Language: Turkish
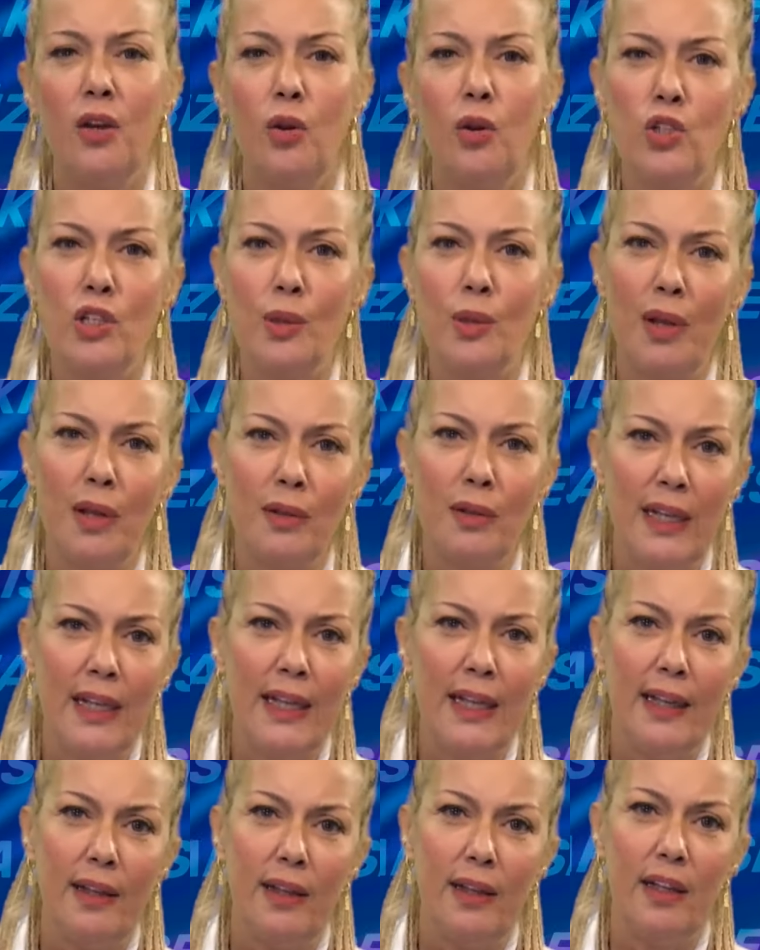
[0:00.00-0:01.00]
o zaman
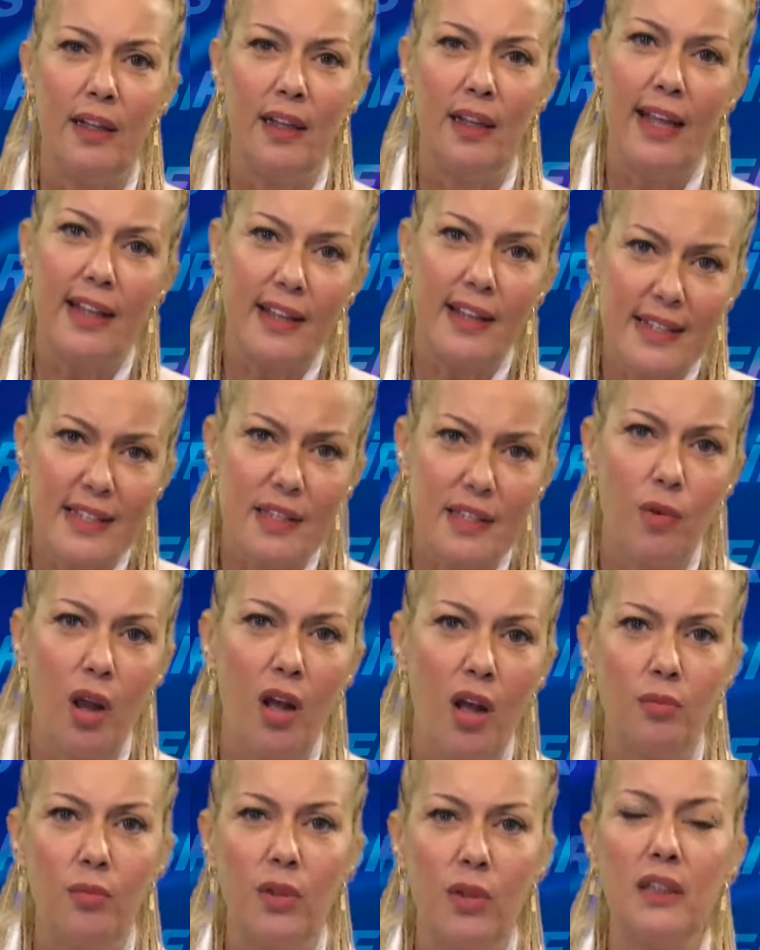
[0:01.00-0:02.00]
e, ek isim
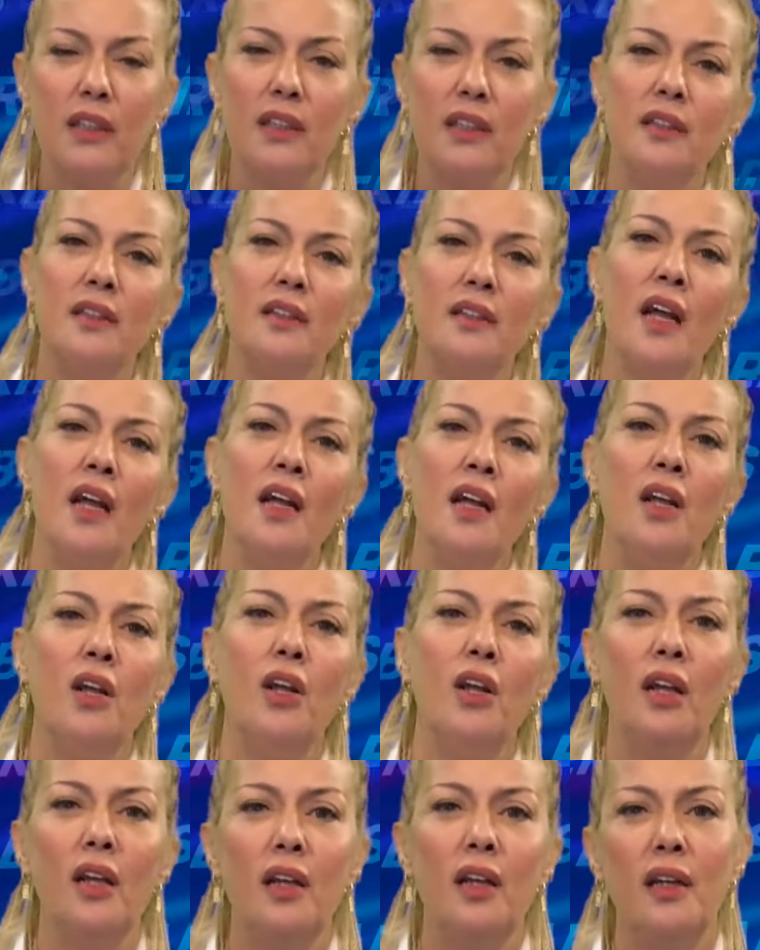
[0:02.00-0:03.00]
almalarında
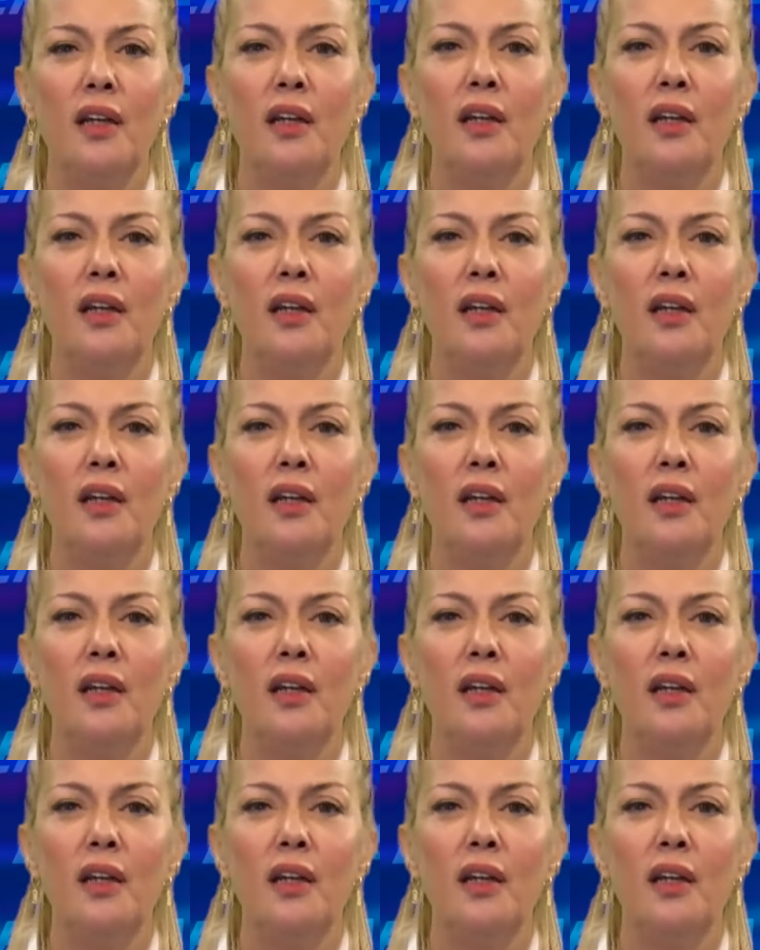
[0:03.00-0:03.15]
e,